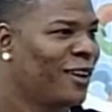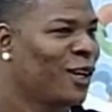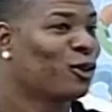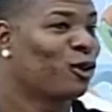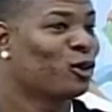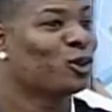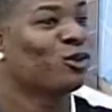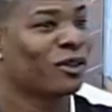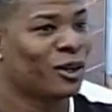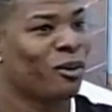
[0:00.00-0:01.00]
Entonces un
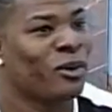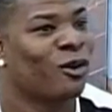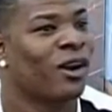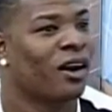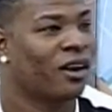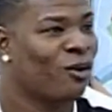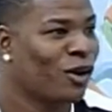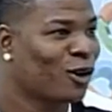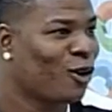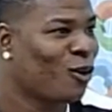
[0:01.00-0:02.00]
tío mío le agregó el
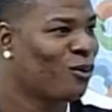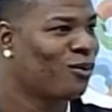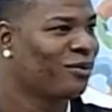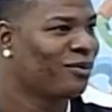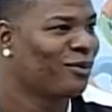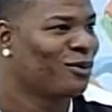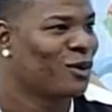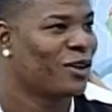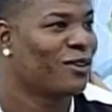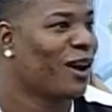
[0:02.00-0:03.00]
glow.
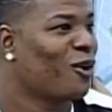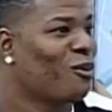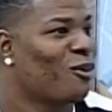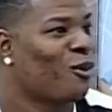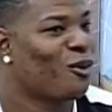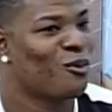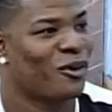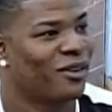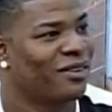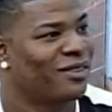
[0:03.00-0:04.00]
Y ya Como, como, Porque eso